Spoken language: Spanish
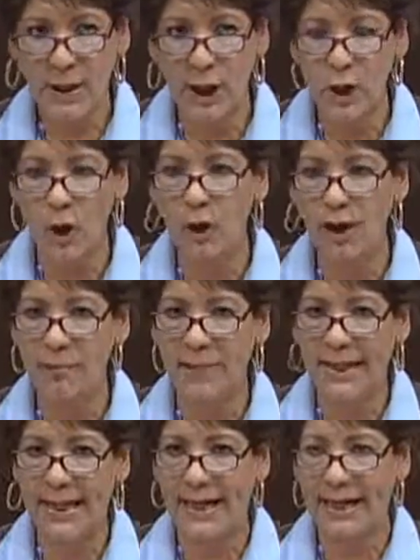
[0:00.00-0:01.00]
Y yo
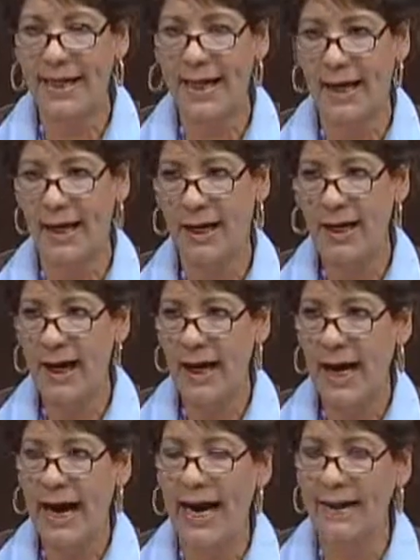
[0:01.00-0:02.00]
invitaría
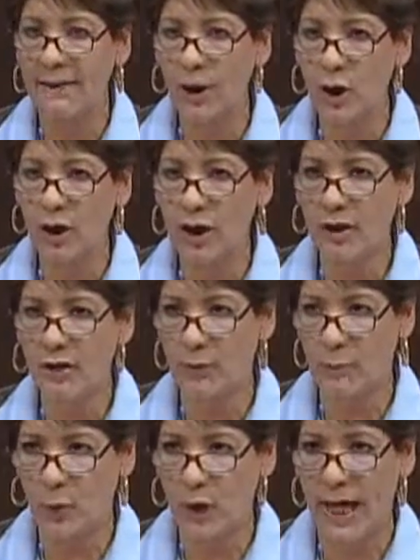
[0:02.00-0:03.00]
a todos
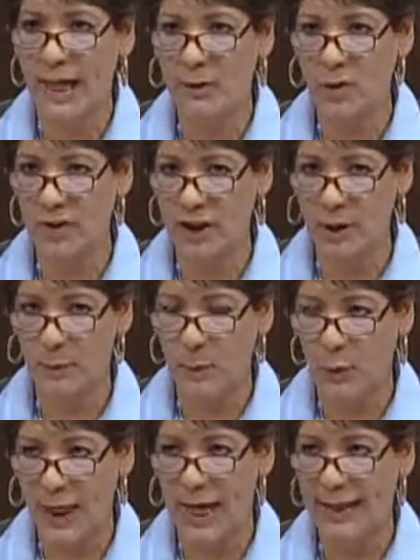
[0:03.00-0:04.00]
los diputados y
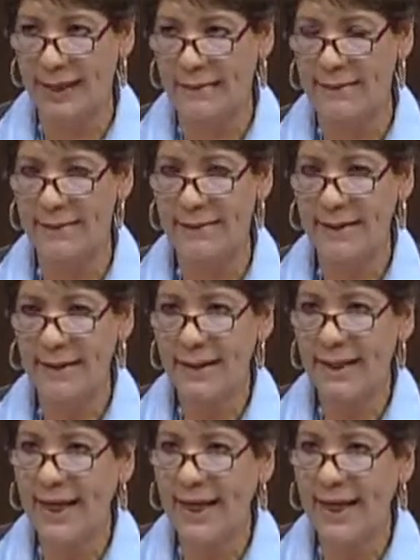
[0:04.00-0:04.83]
diputadas